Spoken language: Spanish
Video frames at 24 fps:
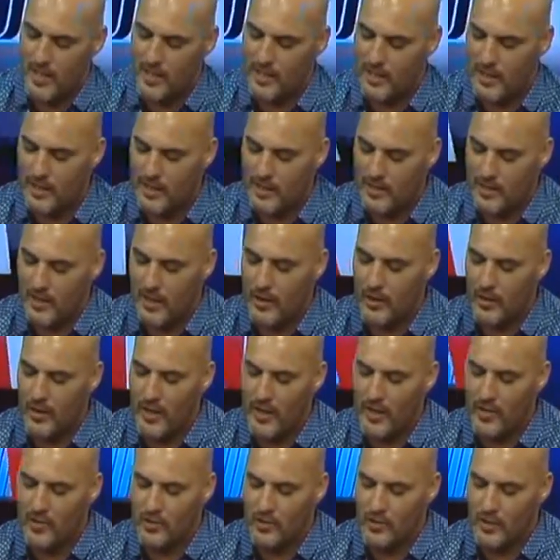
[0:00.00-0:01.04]
ahí de, San
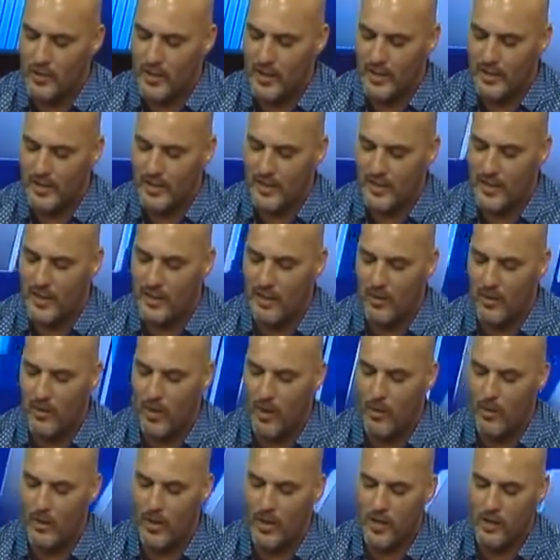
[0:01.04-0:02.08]
Lorenzo y gente que
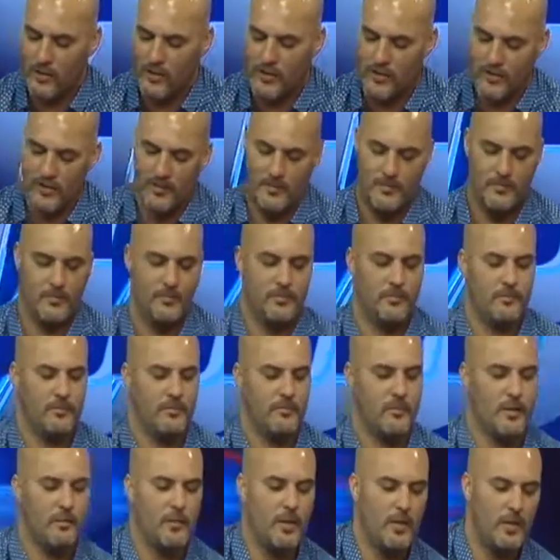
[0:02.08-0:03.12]
colabora. Sí.
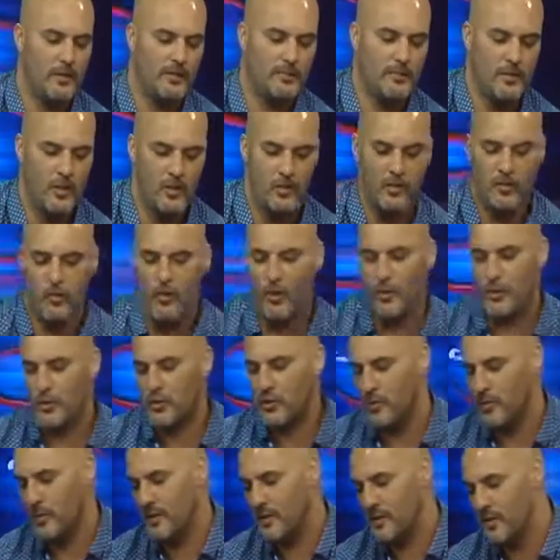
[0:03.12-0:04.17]
Mira, te lo, abro
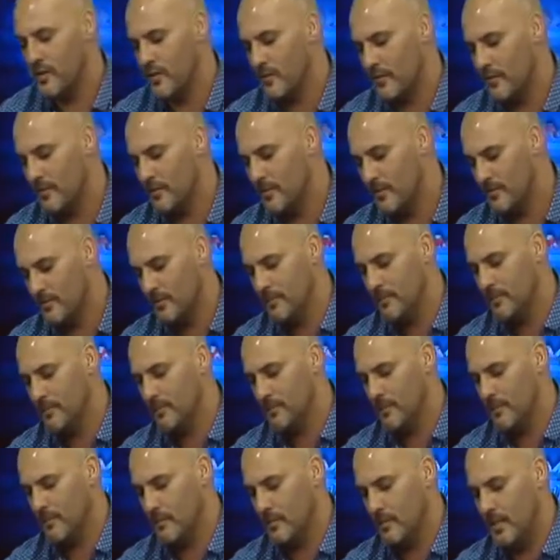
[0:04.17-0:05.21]
yo porque si no...
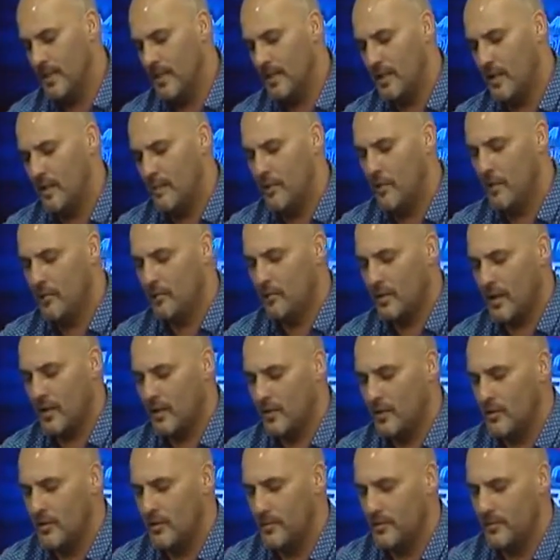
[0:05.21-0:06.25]
¿Hay tiempo? ¿Un
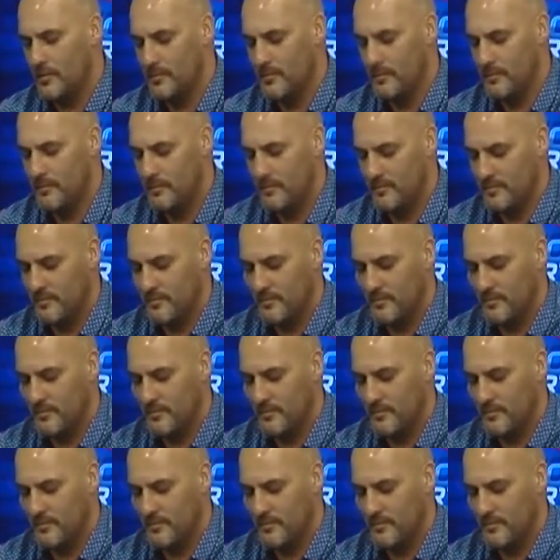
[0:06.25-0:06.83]
ratito? Sí.